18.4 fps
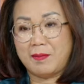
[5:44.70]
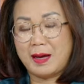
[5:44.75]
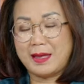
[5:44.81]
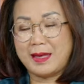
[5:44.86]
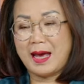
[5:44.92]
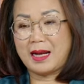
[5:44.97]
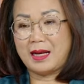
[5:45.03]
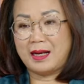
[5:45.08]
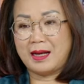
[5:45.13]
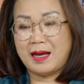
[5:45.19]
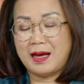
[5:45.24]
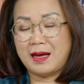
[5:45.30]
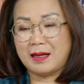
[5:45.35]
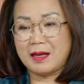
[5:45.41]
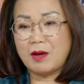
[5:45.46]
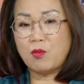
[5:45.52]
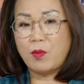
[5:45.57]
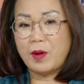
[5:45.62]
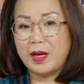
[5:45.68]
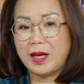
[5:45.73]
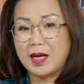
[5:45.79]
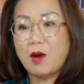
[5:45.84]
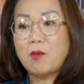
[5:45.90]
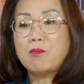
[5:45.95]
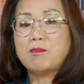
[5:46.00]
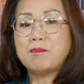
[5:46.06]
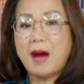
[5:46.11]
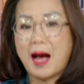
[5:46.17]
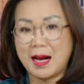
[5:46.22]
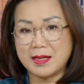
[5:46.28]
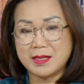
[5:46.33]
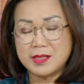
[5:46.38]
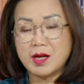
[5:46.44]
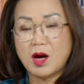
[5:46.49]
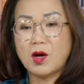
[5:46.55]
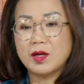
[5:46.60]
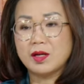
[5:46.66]
mà dành cái quyền công bằng
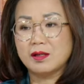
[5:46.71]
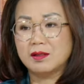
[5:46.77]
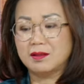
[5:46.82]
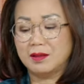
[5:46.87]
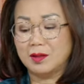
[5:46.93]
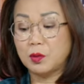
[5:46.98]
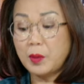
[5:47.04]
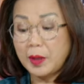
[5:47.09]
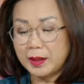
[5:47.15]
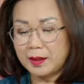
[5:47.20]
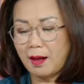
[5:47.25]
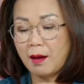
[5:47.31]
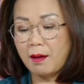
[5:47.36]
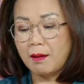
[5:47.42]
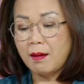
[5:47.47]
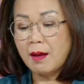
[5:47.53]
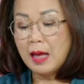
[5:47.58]
cho người khuyết tật.